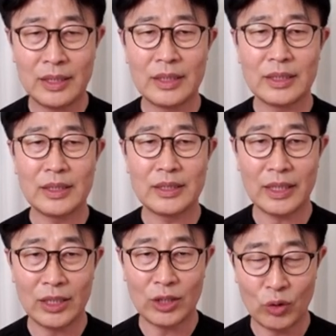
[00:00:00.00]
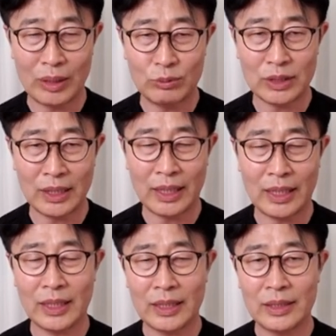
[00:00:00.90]
디자인
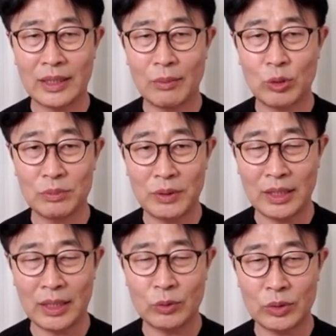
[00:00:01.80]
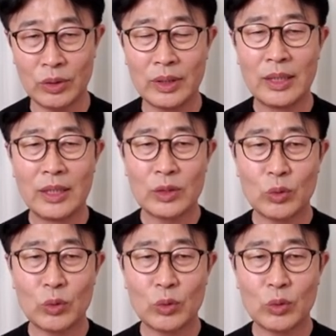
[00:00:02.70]
결과물이다 이렇게 보시면 될 것 같고요 또